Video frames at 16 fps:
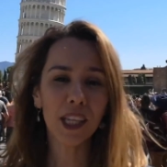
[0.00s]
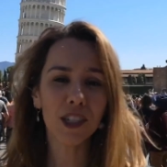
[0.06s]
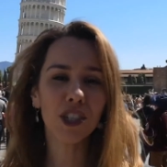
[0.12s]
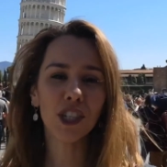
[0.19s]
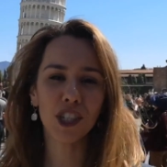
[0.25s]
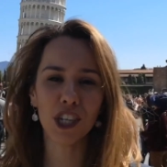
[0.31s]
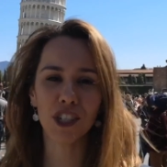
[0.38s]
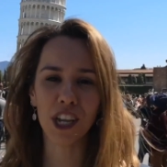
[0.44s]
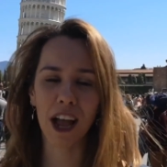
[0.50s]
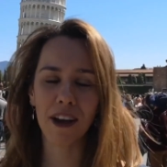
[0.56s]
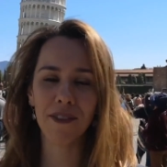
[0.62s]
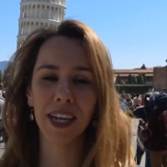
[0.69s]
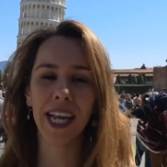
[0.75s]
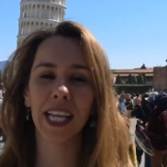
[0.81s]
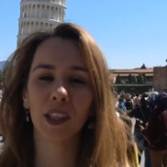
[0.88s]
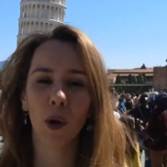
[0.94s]
gente
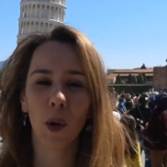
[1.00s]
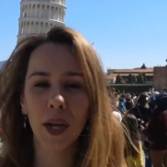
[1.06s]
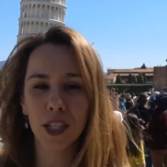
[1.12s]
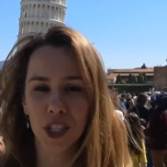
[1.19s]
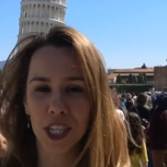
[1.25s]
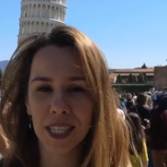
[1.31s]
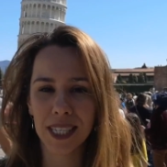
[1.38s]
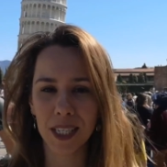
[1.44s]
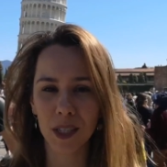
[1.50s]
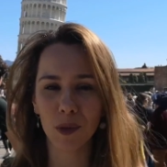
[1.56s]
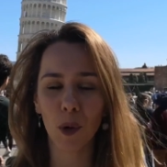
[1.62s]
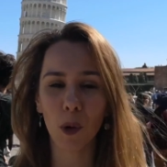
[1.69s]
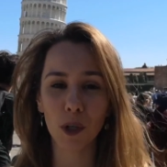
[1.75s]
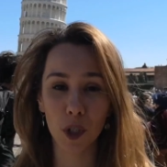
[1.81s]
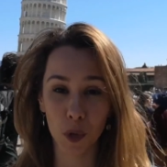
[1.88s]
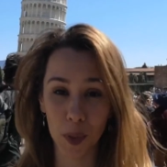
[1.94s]
achava que a torre tinha sido
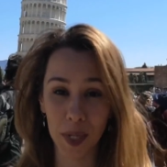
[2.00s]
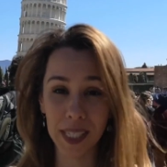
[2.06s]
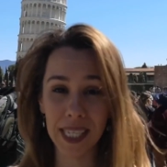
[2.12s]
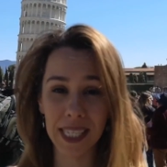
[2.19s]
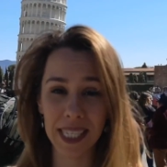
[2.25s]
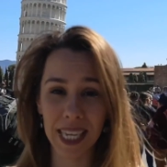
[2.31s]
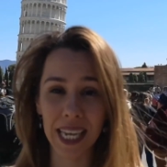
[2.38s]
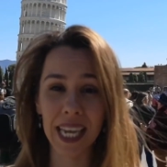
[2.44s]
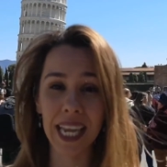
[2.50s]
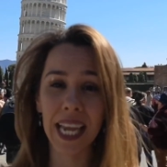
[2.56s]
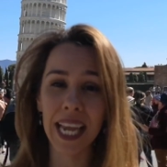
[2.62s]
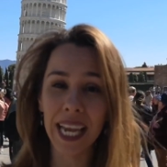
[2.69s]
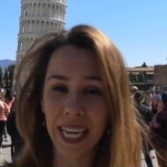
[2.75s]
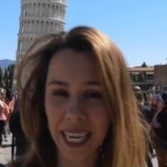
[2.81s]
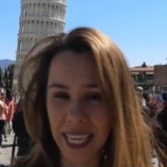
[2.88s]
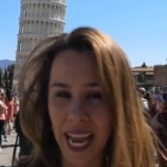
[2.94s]
construída assim,
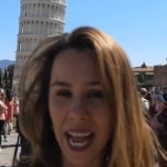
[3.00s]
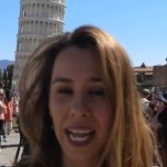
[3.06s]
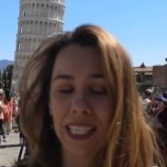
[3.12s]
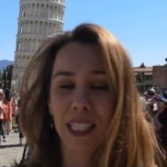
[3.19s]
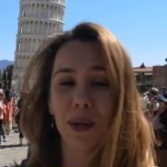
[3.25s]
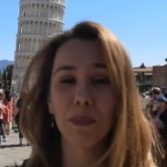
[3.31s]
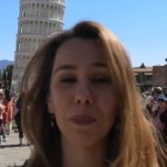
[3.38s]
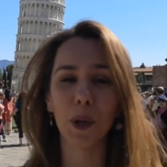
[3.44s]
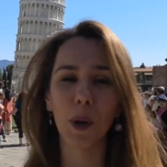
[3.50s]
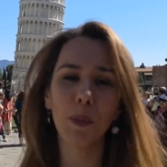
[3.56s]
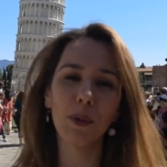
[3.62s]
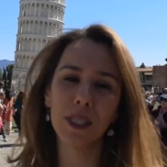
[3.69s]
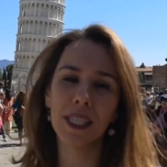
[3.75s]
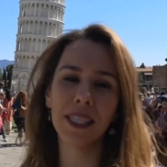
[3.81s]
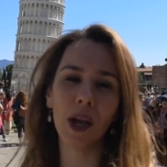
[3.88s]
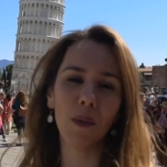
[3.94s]
inclinada,
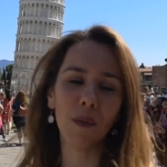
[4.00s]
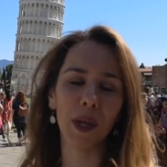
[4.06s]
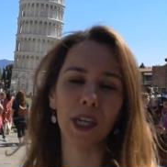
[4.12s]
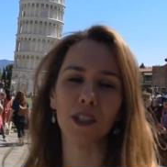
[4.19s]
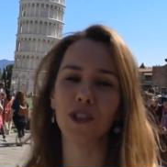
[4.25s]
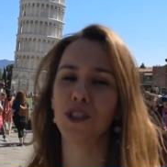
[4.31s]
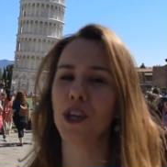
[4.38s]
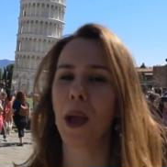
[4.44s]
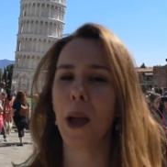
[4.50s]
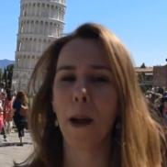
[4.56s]
propositalmente.